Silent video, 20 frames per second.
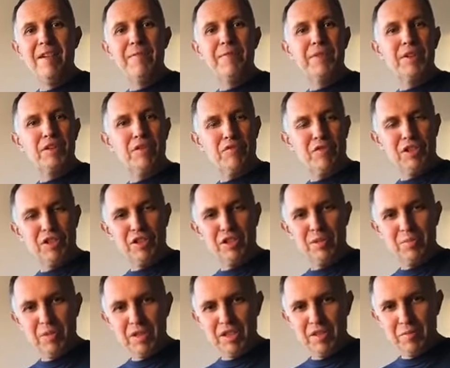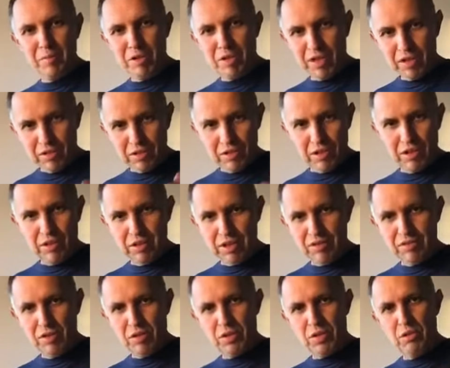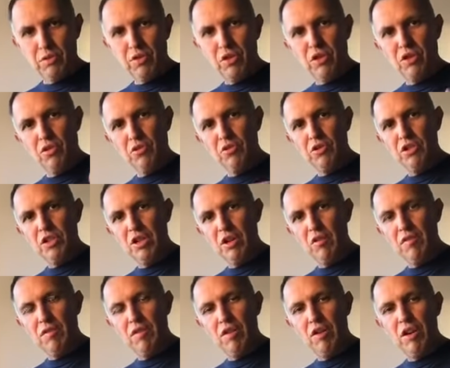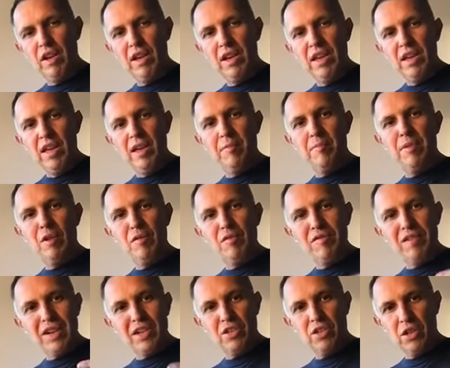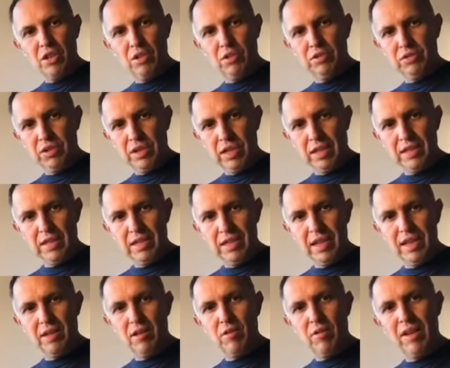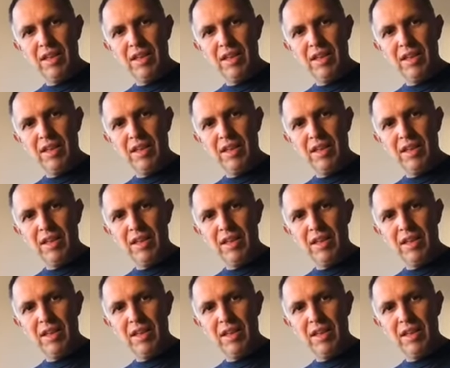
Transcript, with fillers: Też właśnie Zbigniew Boniek do tego nawiązał, że Odzidzia Ofoe miał ważny kontrakt z Legią.